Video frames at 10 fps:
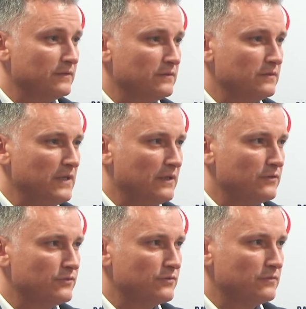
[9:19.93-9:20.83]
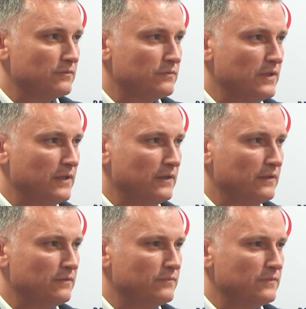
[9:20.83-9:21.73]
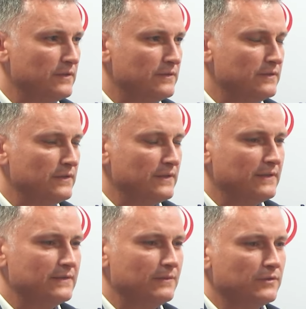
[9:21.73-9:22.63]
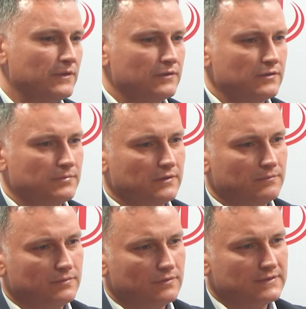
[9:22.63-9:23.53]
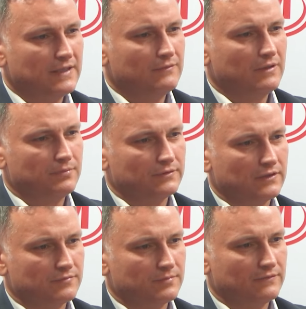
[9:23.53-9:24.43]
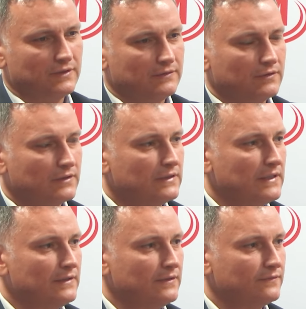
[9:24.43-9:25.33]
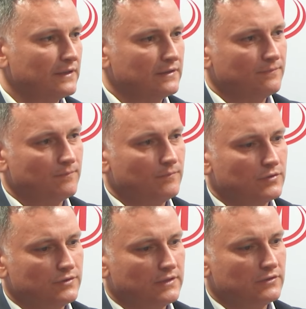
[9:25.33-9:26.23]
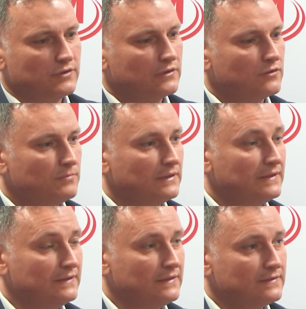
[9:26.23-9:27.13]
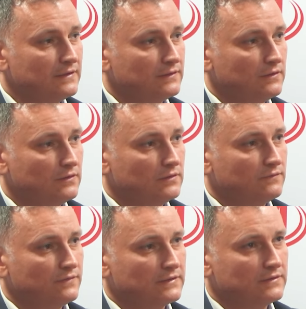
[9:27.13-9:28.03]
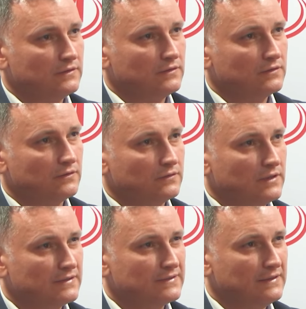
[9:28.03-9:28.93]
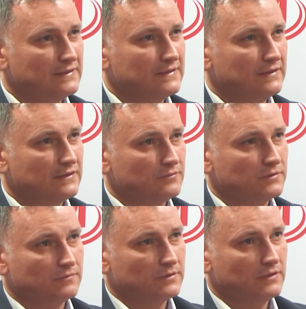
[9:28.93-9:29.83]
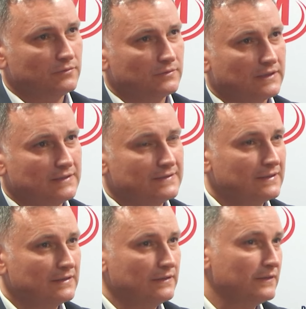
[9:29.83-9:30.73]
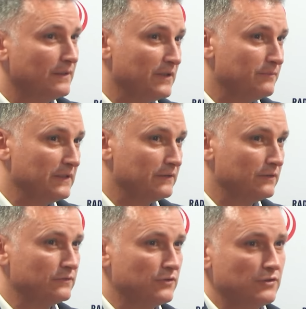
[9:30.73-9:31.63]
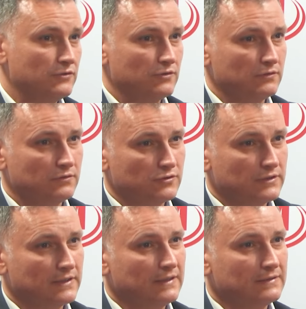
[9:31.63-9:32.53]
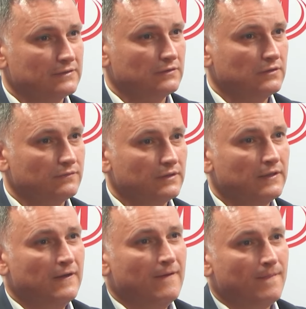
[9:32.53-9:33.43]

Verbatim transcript: y, jakoś y, nie, nie, nie zachęcam do tego, żeby to było stała podaż, prawda? No generalnie takie można, jeżeli ktoś ma tendencję do infekcji, to jest zalecane, żeby sobie robił takie cykle, tam dajmy na to 10-14 dniowe